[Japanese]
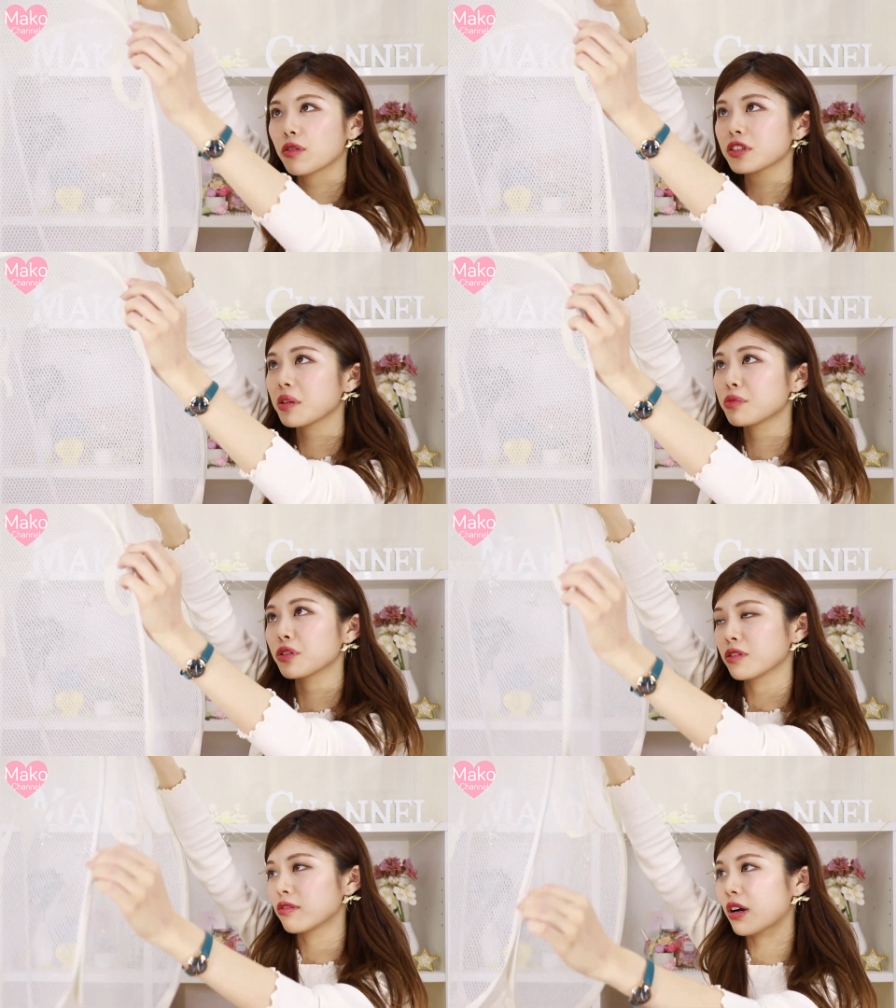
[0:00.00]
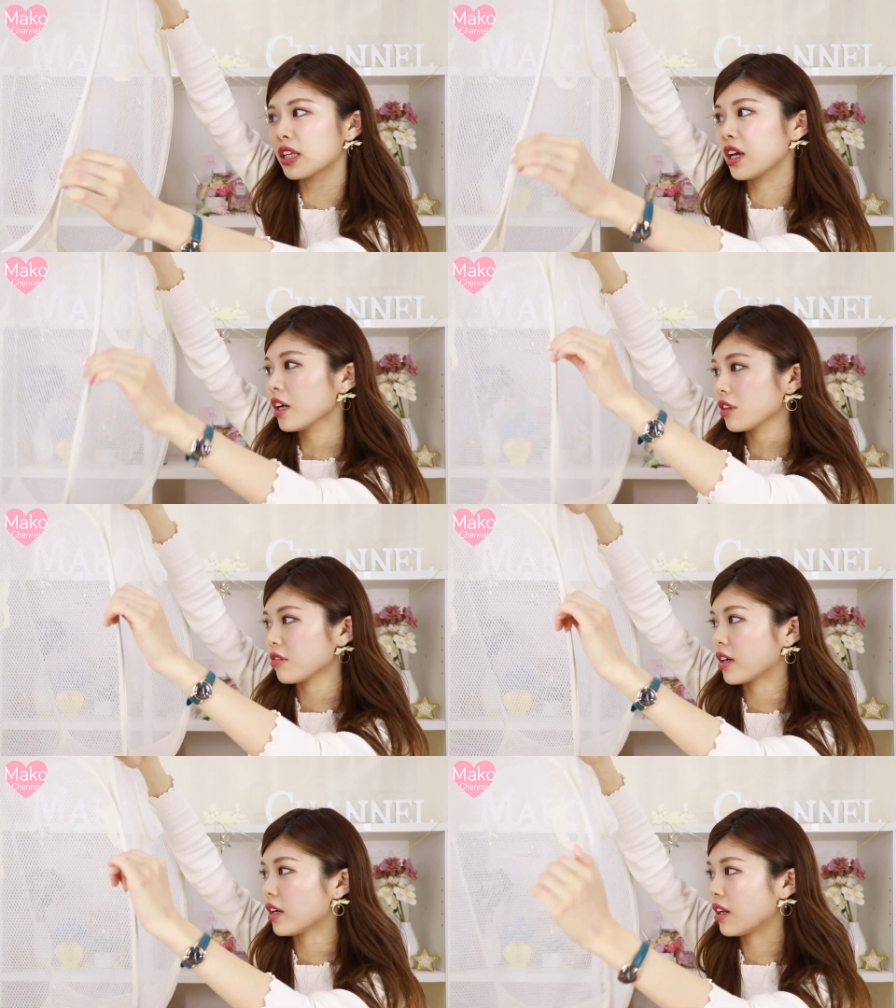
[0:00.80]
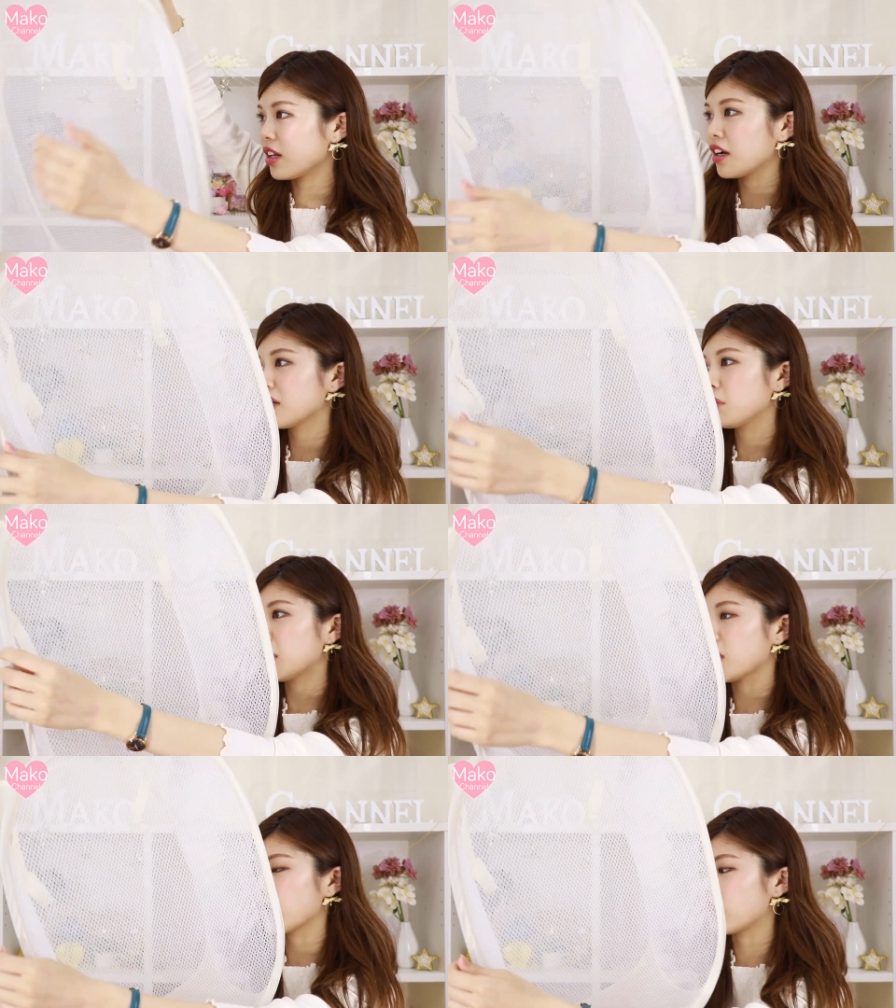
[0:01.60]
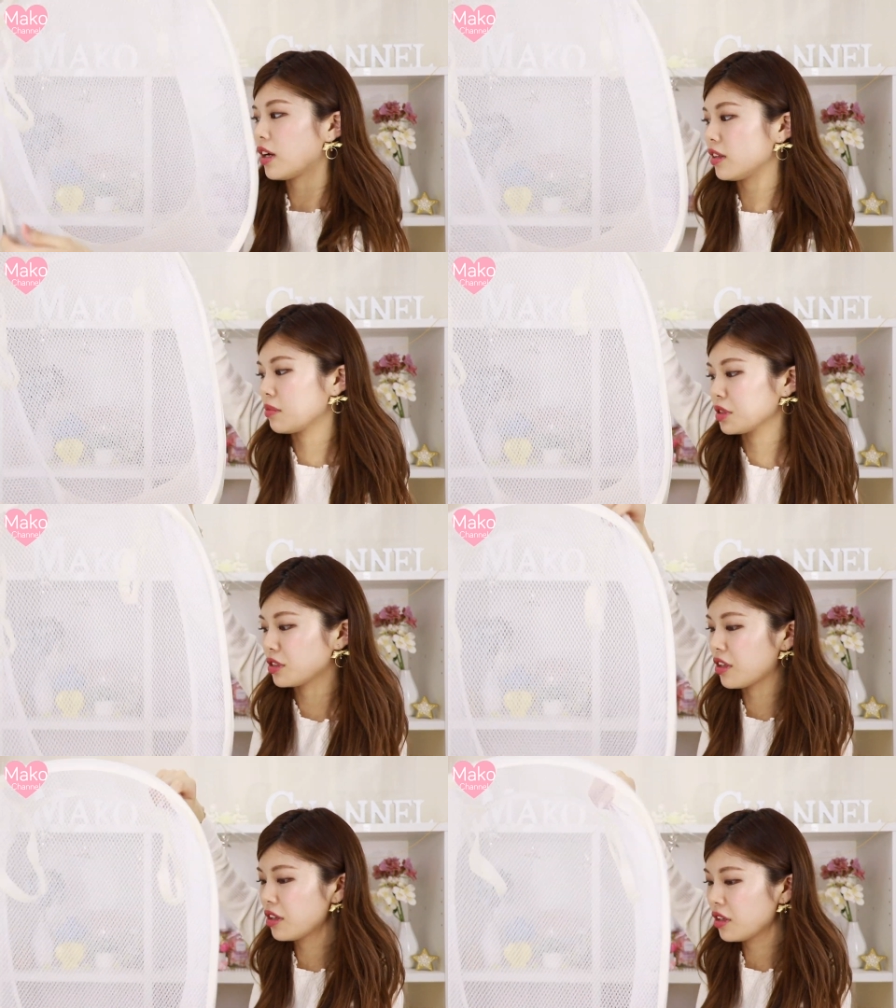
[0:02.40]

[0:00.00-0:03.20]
ここ全部ワイヤーっていうか針金みたいなのが入ってますね